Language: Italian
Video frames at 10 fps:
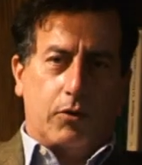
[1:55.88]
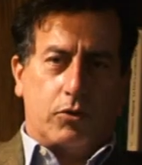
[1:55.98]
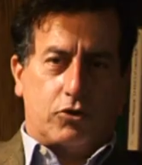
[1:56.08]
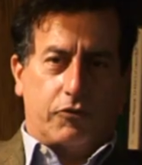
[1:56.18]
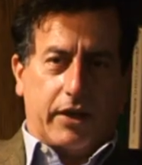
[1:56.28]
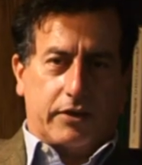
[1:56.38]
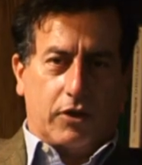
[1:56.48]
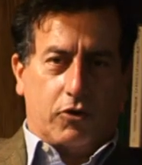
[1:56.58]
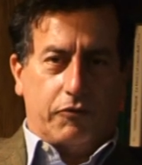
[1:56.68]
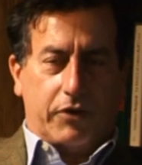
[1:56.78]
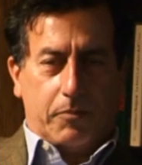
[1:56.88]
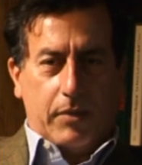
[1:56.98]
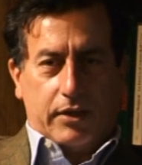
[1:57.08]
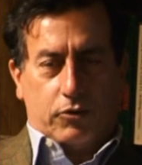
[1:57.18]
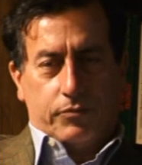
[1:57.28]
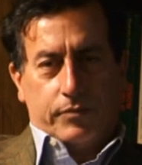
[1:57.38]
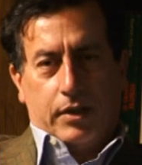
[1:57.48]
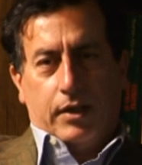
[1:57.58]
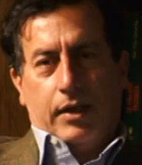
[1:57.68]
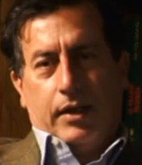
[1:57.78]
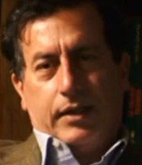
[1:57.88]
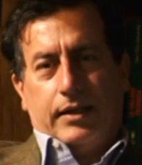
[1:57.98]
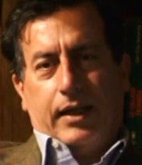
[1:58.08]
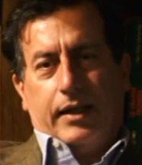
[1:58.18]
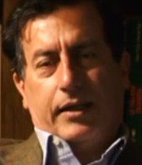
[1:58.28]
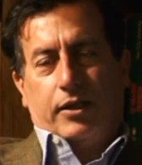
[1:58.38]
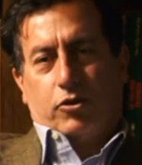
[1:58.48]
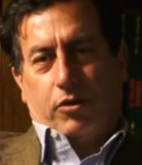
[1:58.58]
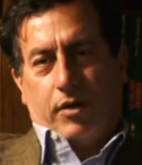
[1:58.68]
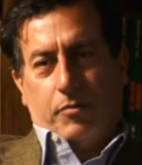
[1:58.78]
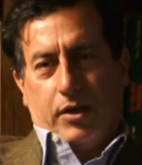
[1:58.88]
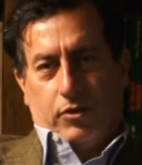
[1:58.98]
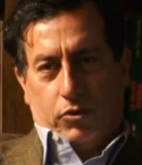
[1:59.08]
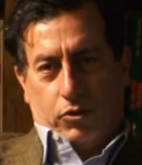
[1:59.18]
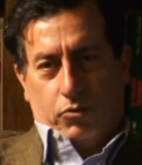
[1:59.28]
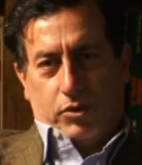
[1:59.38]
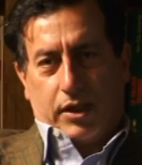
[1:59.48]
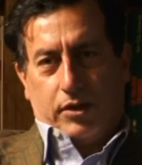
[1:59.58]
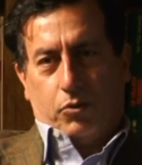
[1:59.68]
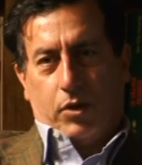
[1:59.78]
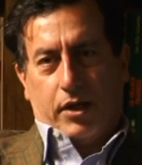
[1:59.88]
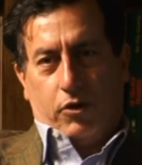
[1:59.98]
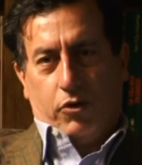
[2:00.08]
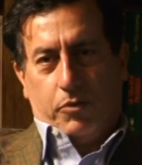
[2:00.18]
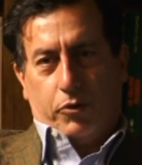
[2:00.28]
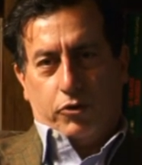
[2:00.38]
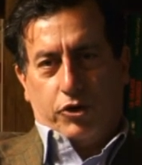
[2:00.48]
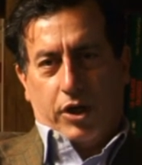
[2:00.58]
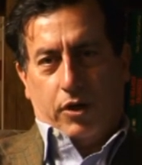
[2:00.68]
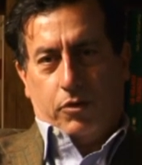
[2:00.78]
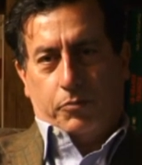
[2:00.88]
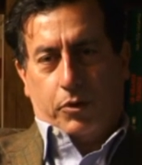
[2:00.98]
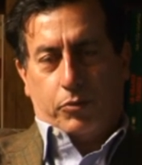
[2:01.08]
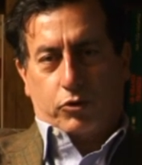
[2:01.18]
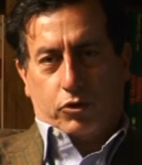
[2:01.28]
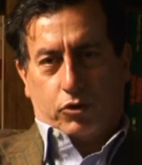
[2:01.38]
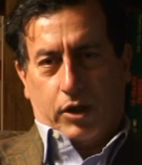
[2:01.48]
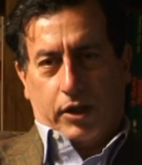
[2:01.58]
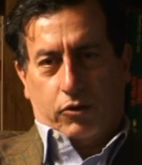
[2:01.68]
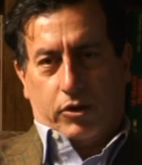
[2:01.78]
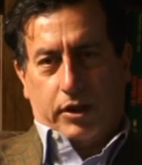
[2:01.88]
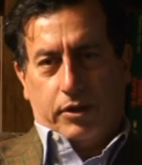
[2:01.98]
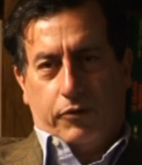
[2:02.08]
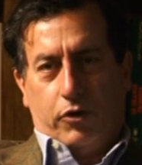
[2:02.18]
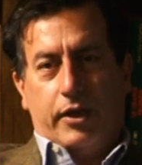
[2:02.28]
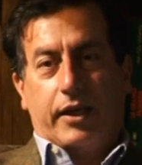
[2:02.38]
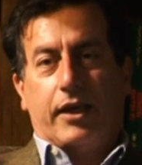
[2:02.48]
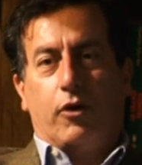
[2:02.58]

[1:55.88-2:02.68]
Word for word: Questo fatto è confermato dal ritrovamento di un santuario ipogeo proprio sotto la Rocca di Foglia che